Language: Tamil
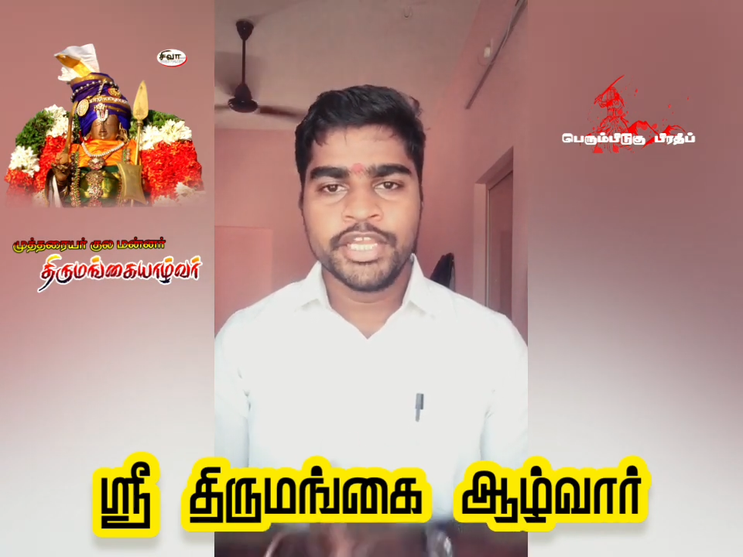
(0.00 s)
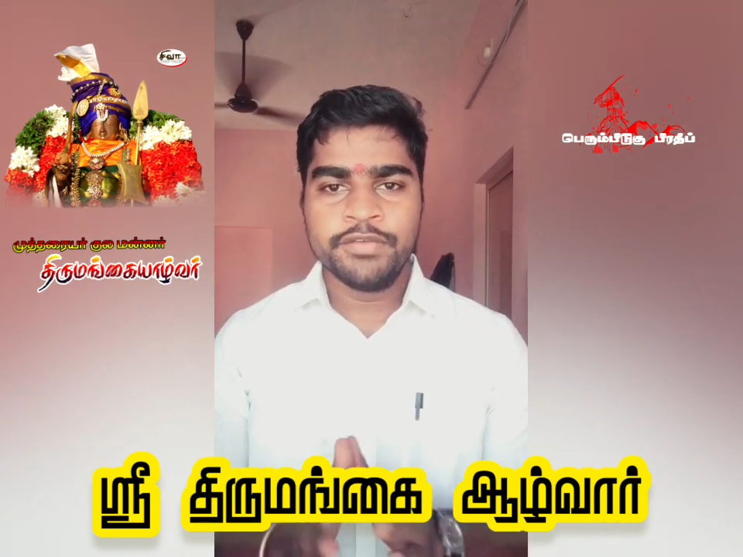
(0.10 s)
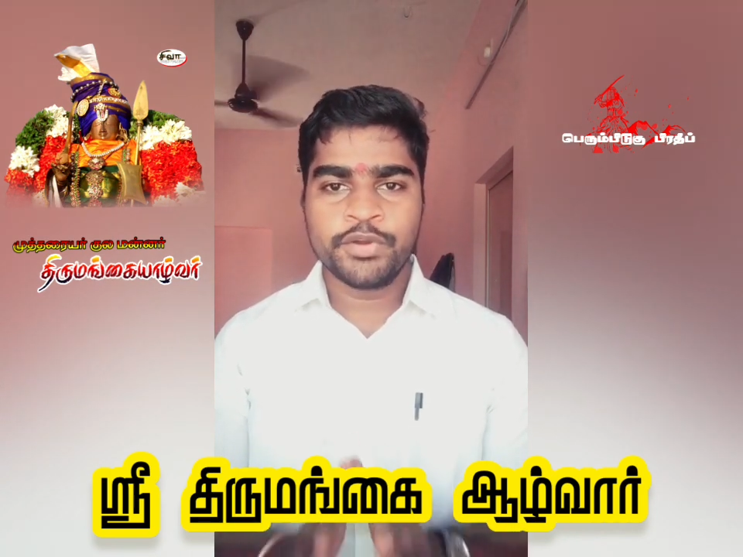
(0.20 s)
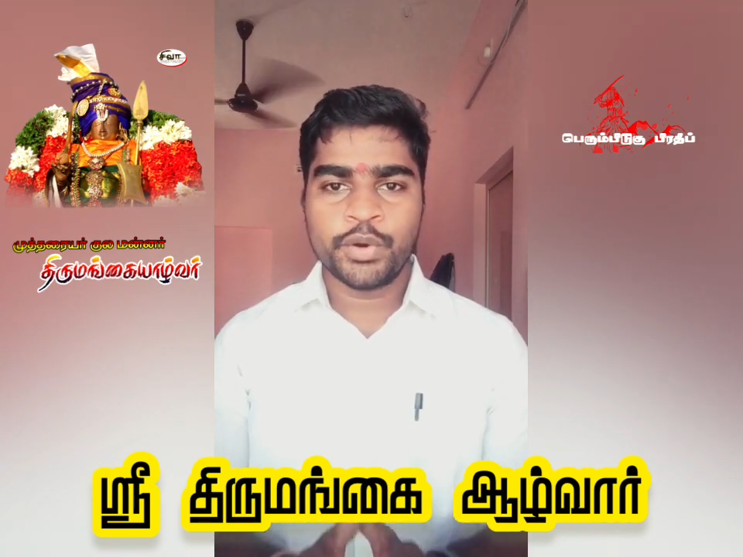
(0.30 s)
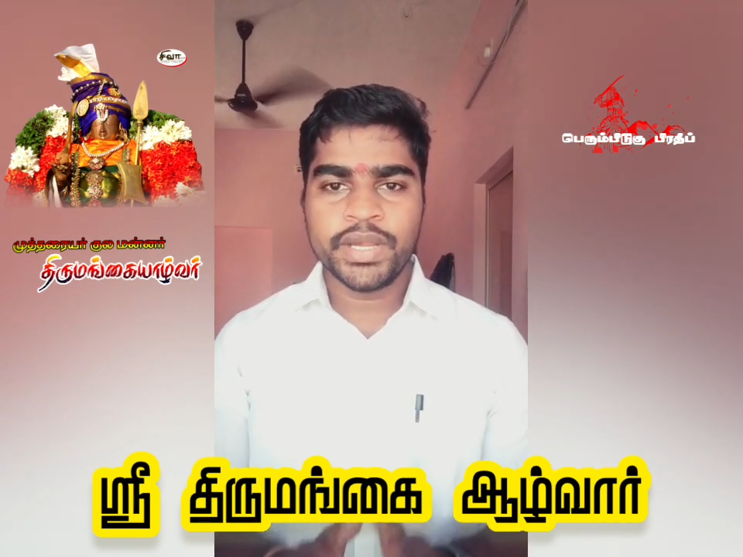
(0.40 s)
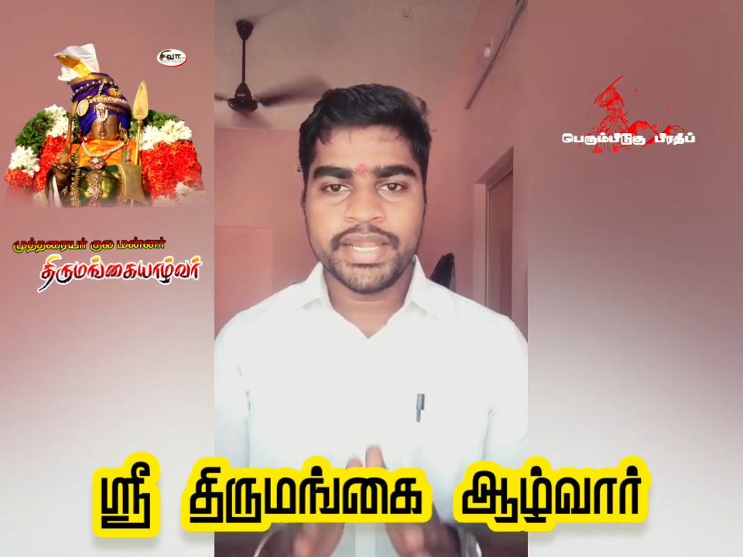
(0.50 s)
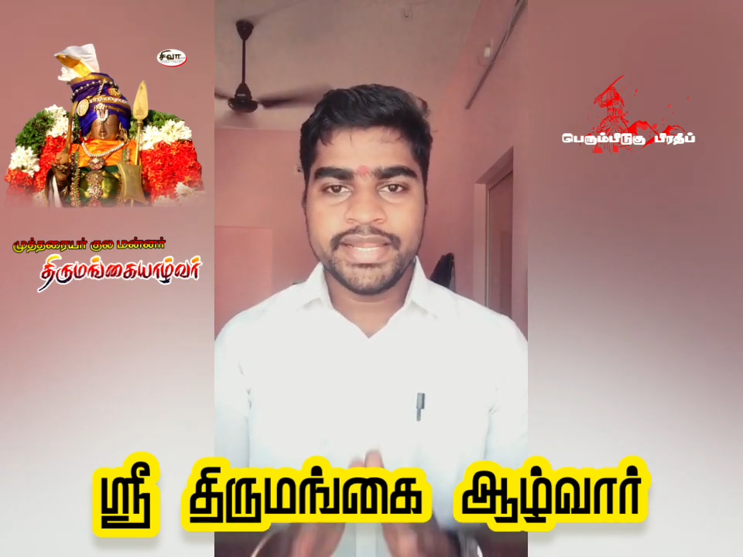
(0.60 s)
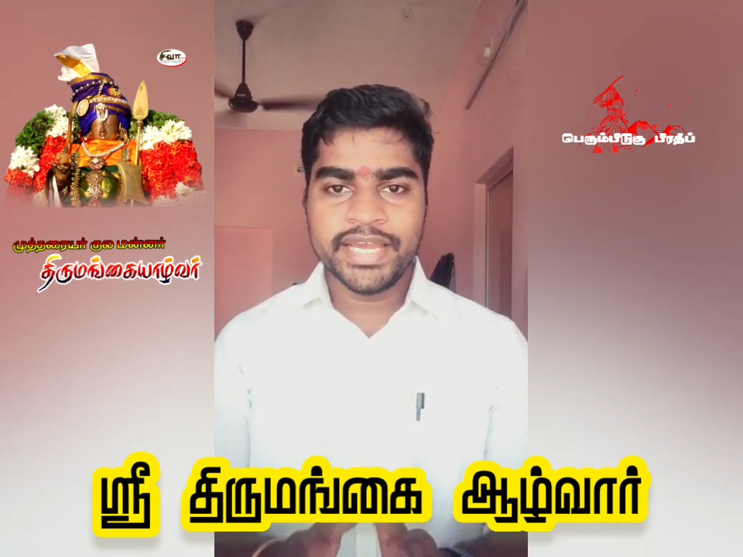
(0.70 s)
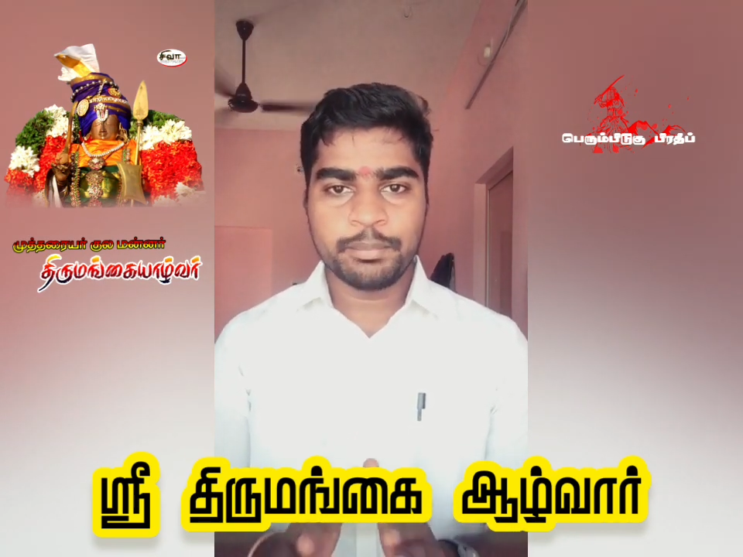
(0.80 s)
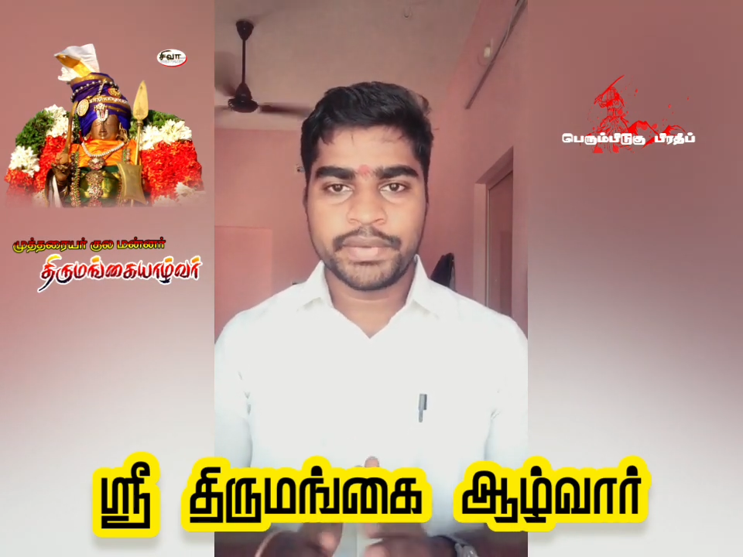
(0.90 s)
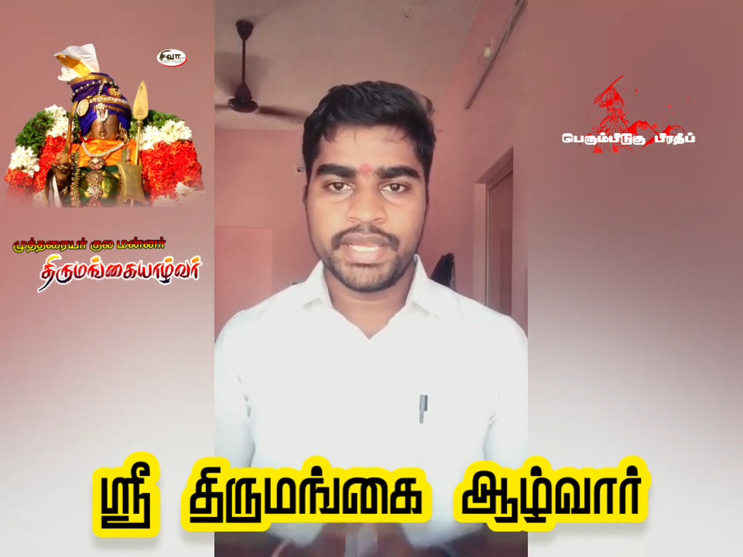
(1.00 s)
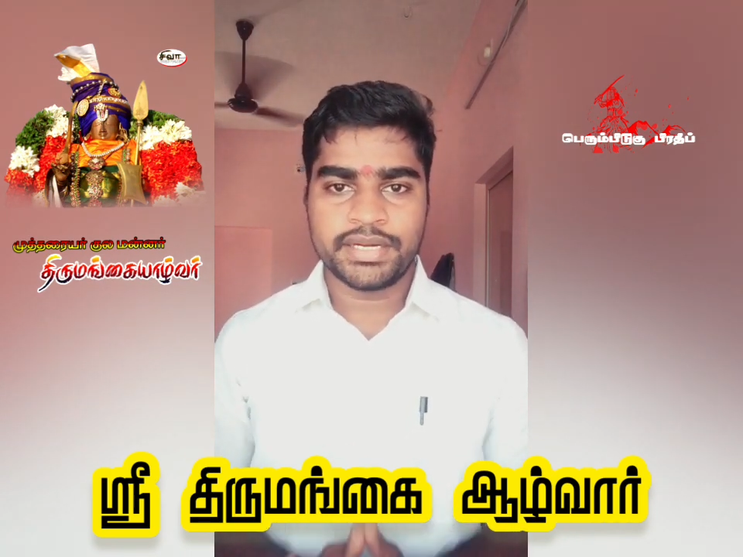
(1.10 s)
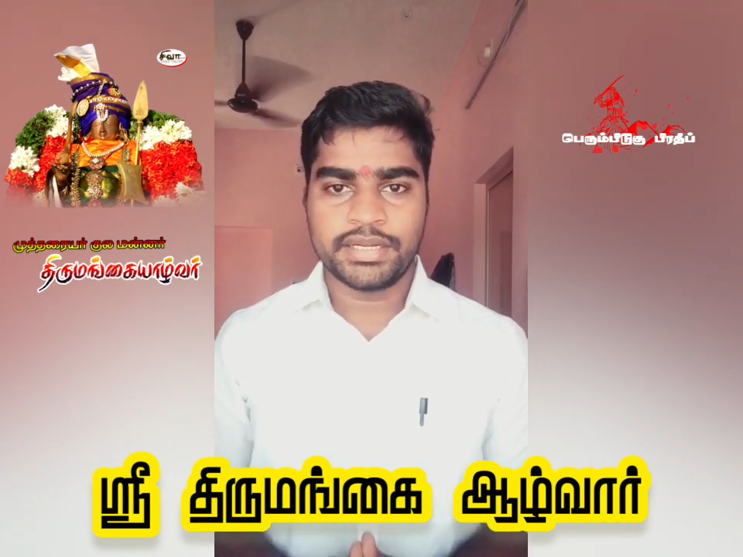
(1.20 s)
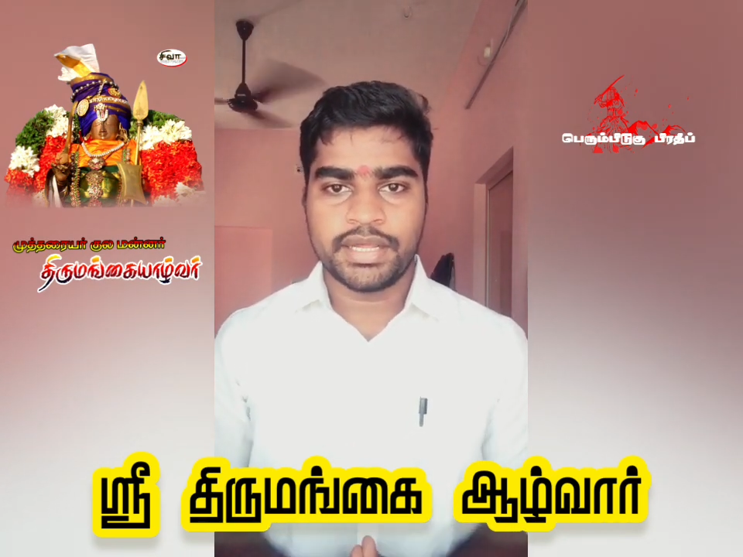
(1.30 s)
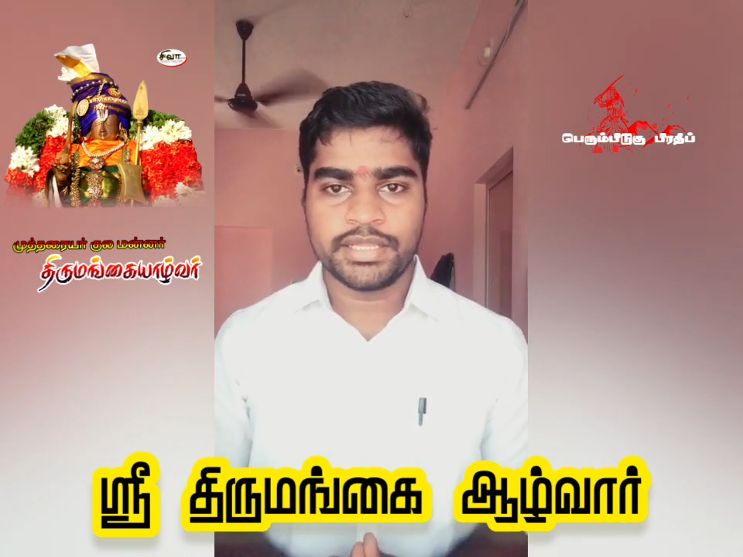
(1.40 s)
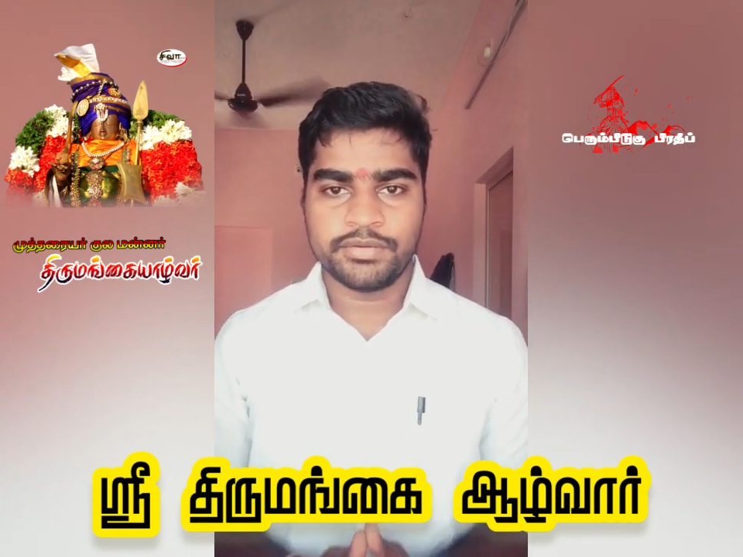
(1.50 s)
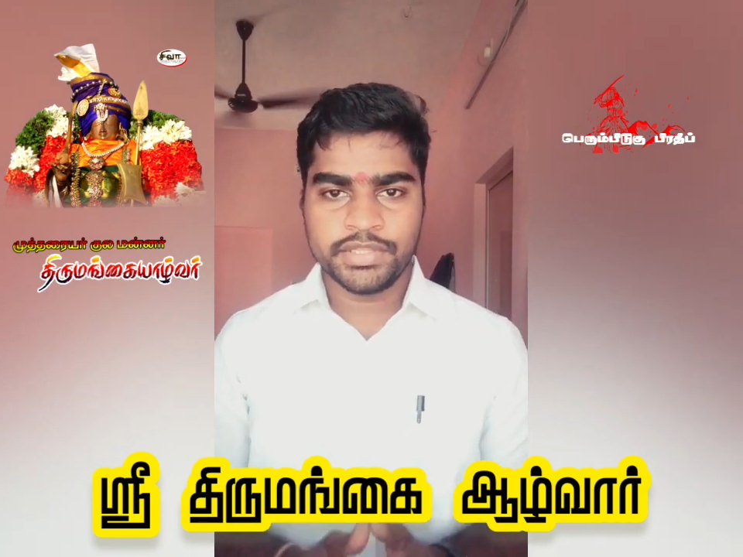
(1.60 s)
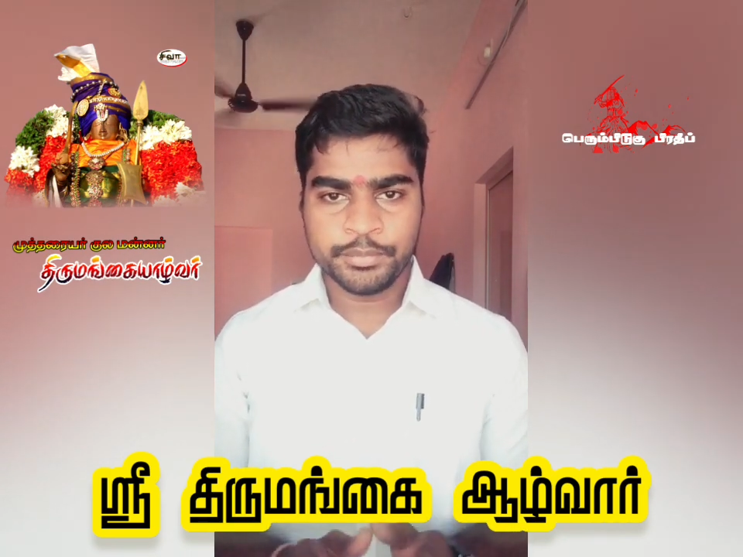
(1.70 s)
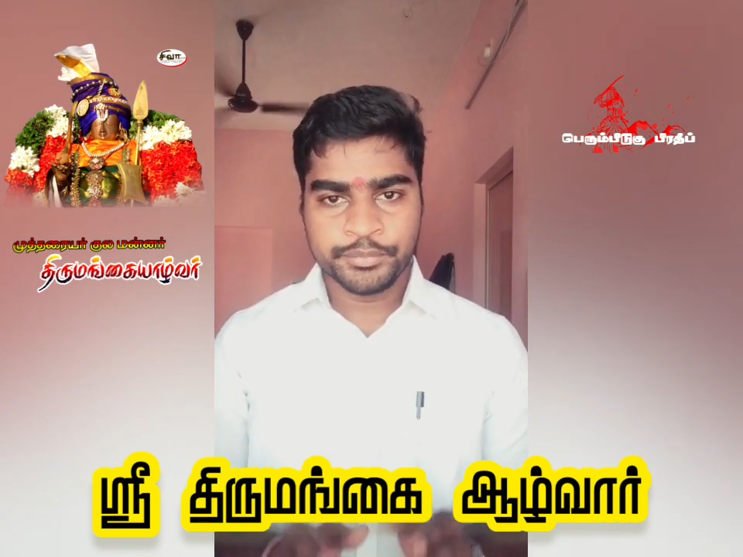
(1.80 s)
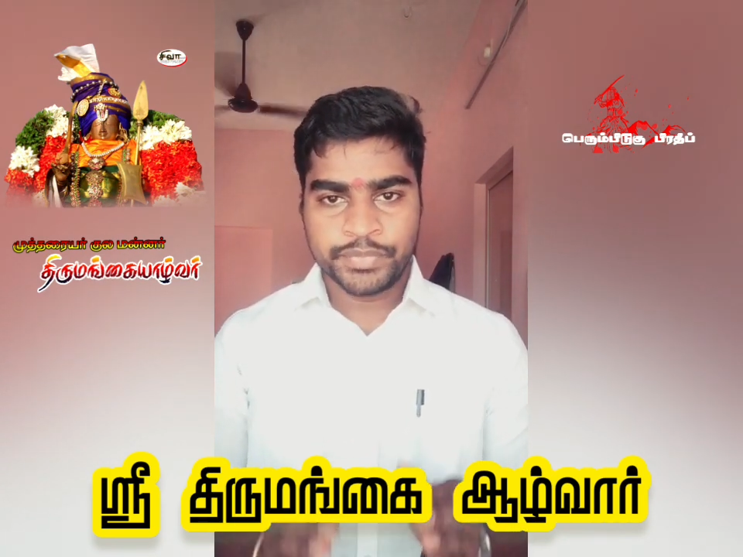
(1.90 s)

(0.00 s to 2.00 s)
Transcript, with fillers: இவரோட இயற்பெயர் அதாவது